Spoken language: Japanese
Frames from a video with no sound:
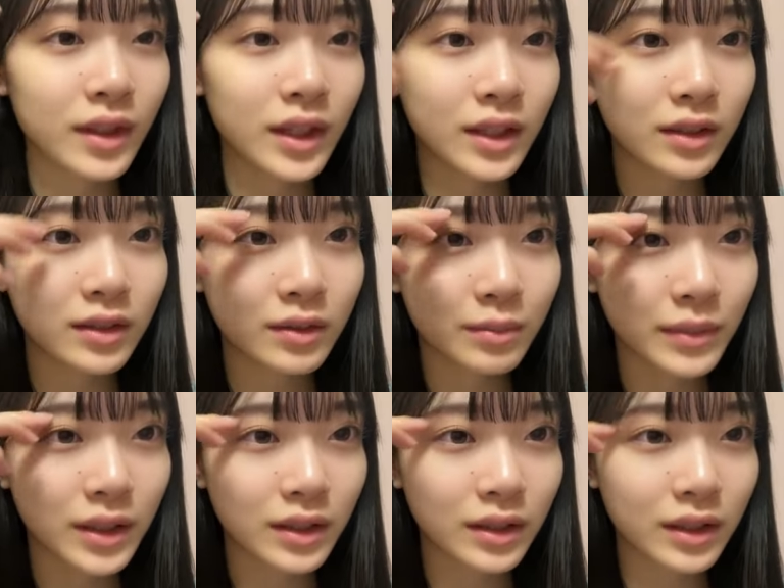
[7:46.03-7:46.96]

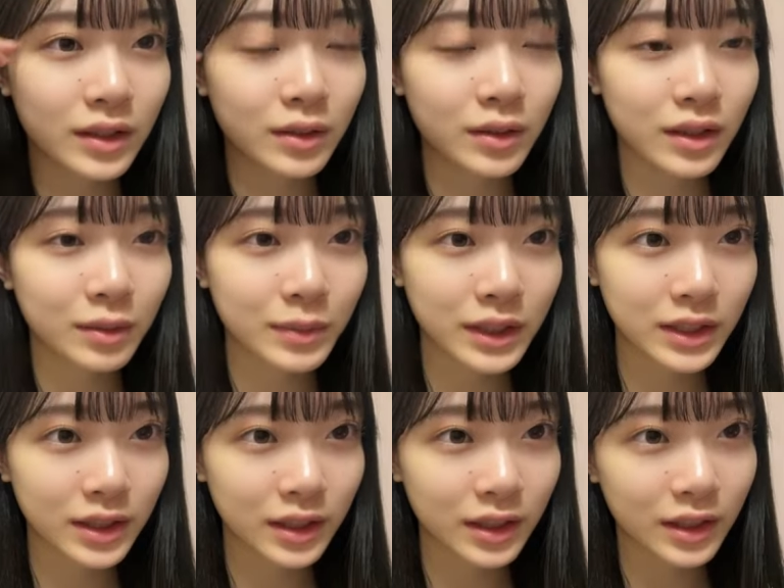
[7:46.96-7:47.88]
カルルンメールが届きまし
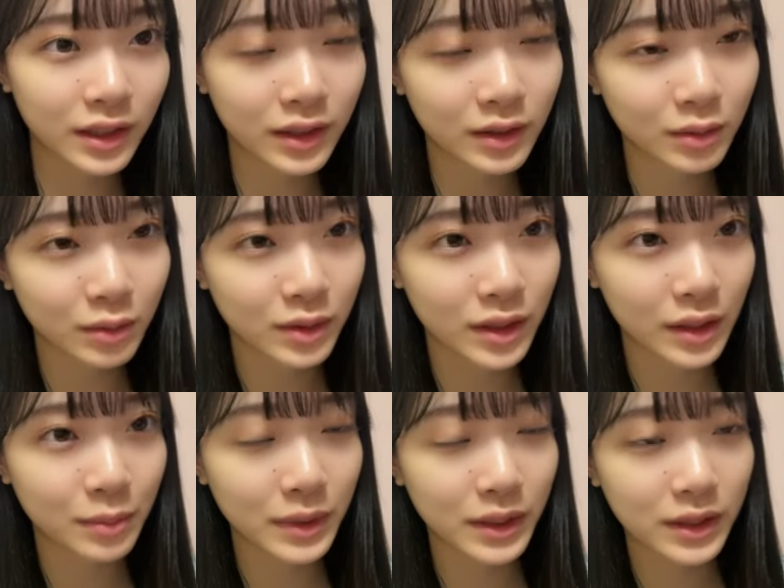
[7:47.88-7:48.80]
たありがとうござ
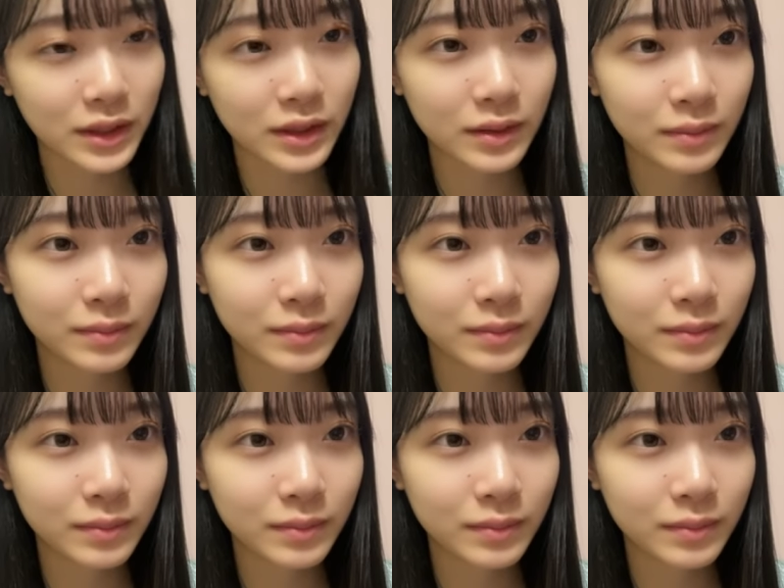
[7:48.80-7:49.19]
います